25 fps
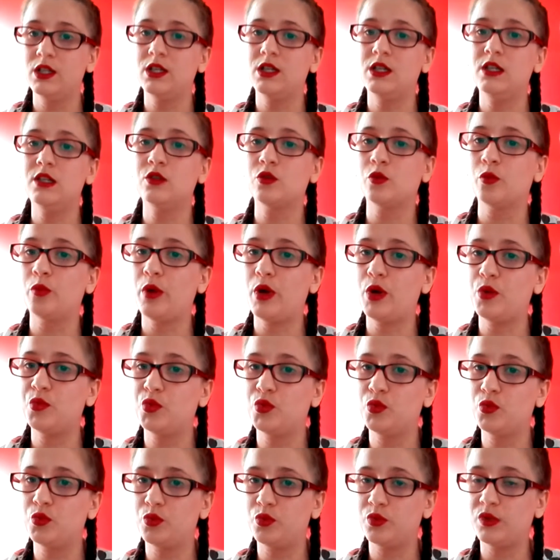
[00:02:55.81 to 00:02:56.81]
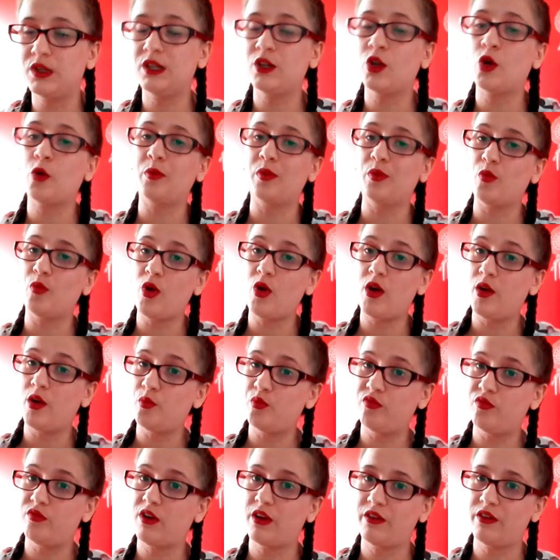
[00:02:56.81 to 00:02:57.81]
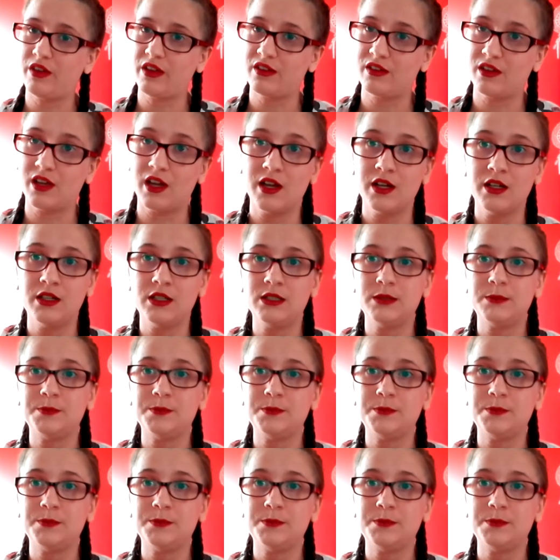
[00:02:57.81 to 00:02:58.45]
Ils sont pas énormément à pouvoir faire ça.